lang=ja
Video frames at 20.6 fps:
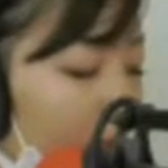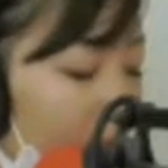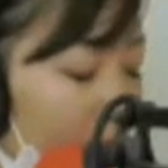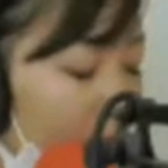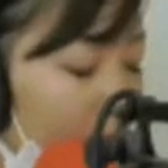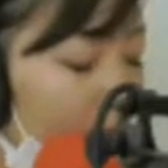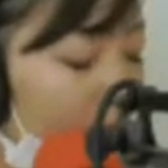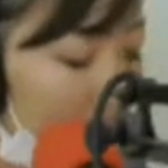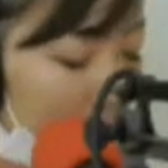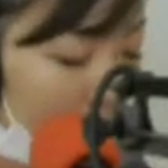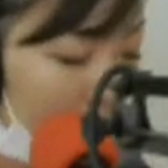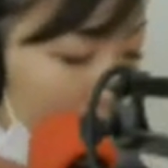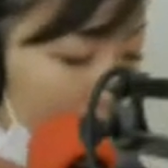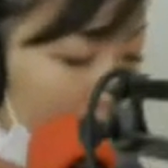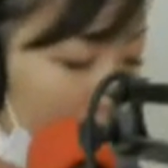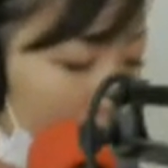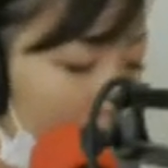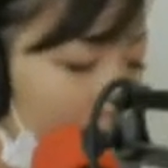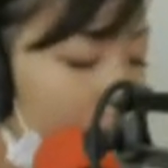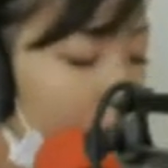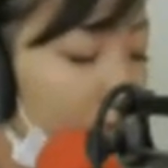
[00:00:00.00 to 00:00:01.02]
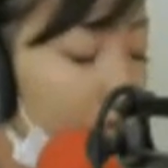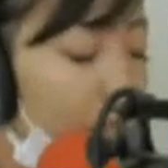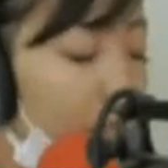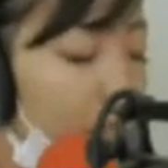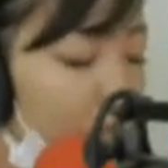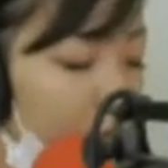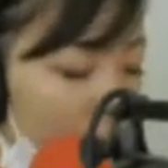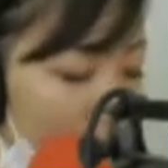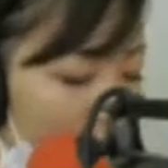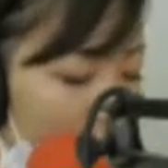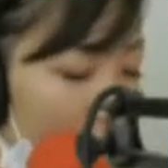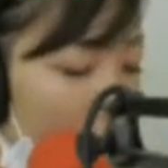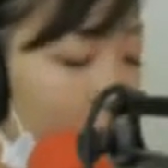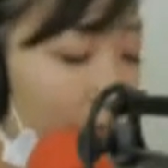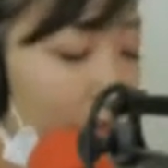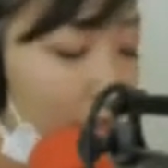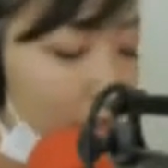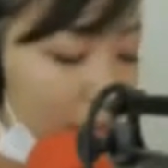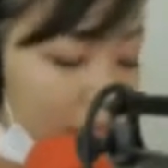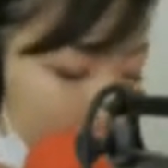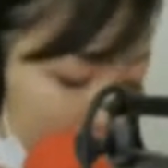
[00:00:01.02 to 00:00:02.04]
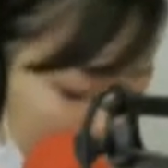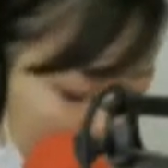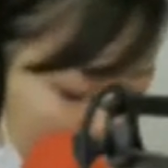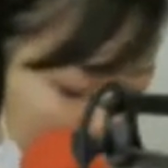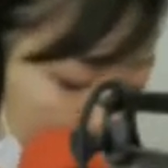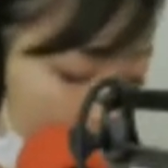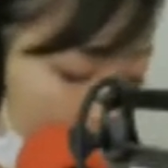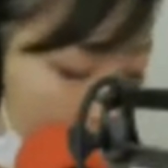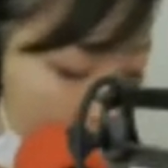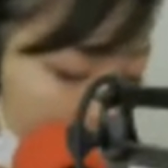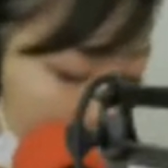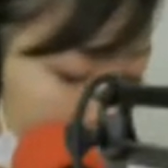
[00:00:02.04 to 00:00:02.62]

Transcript: 日時は12月4日月曜日、